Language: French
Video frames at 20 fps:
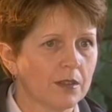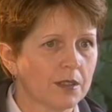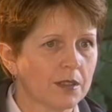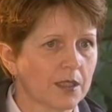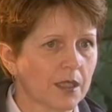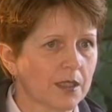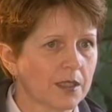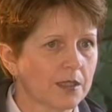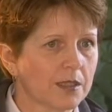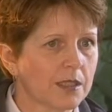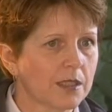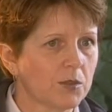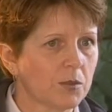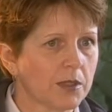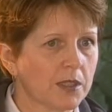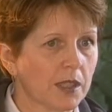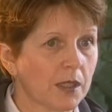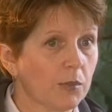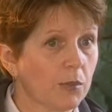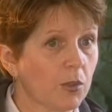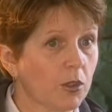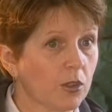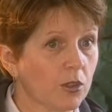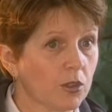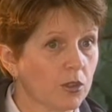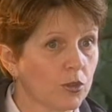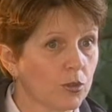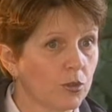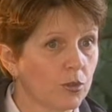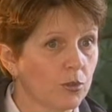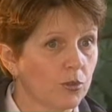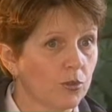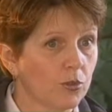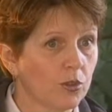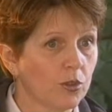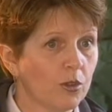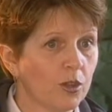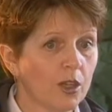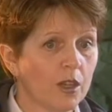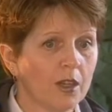16-18 ans, puis que tu
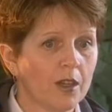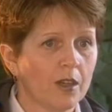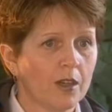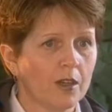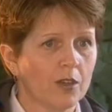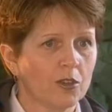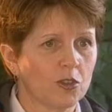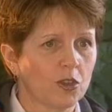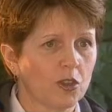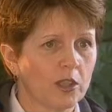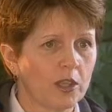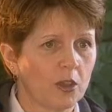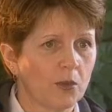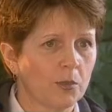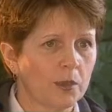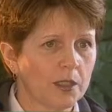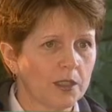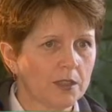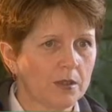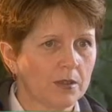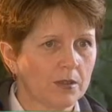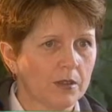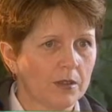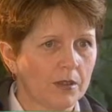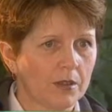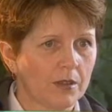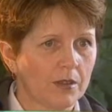vas donner un prix sur,